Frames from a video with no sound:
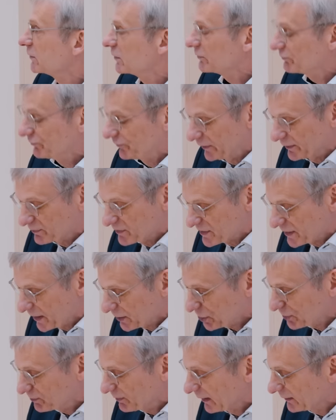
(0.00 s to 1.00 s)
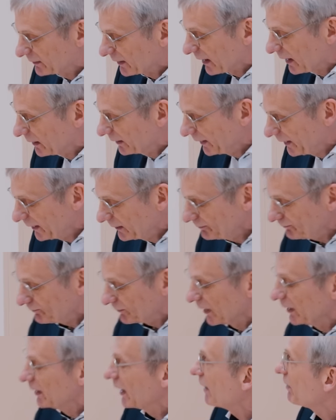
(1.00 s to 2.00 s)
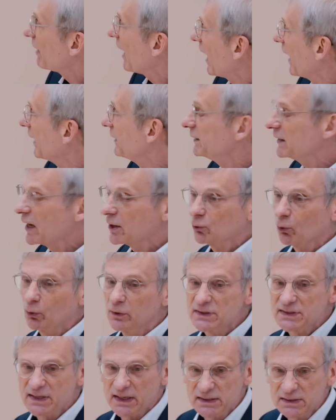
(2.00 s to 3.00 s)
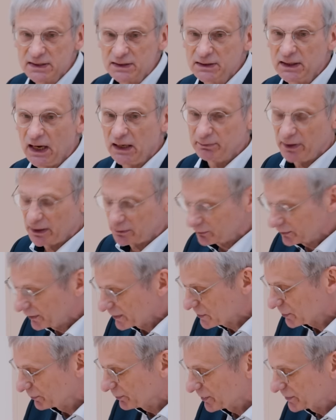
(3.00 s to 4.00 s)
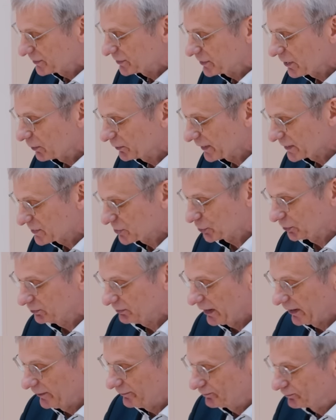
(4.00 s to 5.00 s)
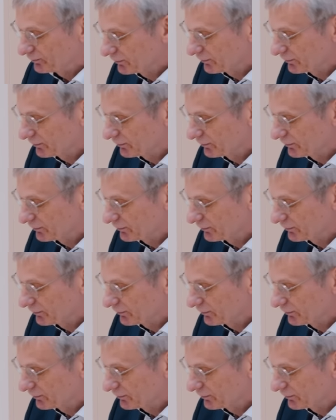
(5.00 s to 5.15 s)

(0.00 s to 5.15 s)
und Philipp Zeschmann darlegen. Aber einige grundsätzliche Anmerkungen hierzu möchte ich auch jetzt schon machen.